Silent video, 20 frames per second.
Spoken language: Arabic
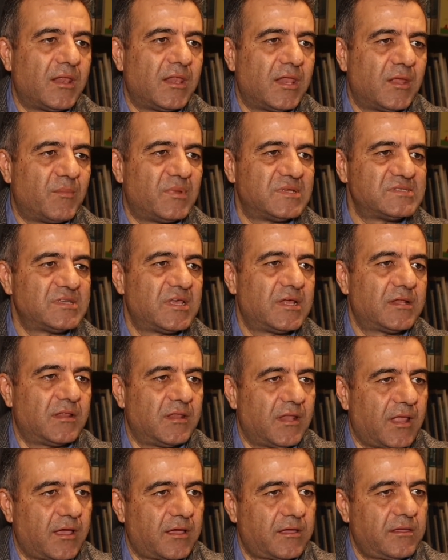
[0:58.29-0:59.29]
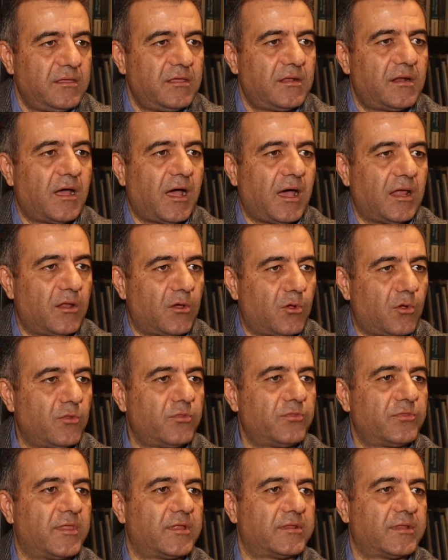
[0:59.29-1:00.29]
اللمسات الأخيرة على
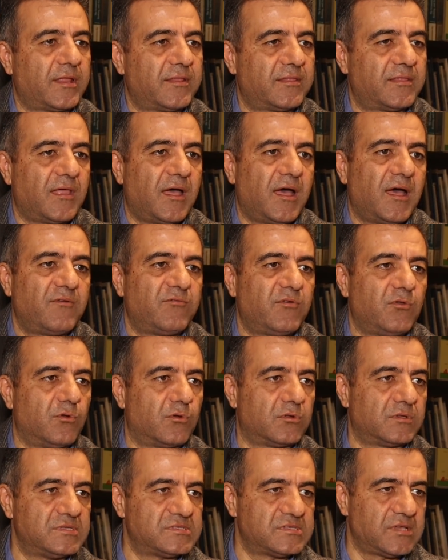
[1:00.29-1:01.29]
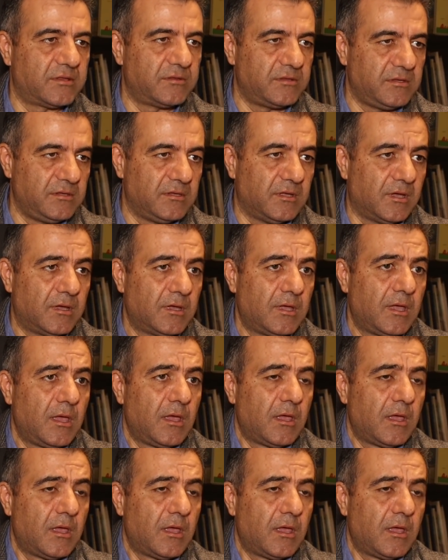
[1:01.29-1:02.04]
خطة التعافي الاقتصادية